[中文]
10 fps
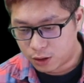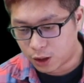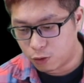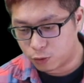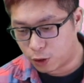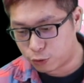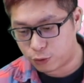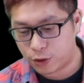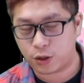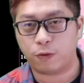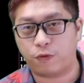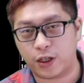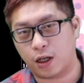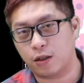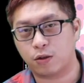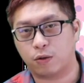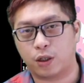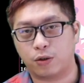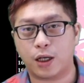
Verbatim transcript: 这个五周均线其实非常的重要，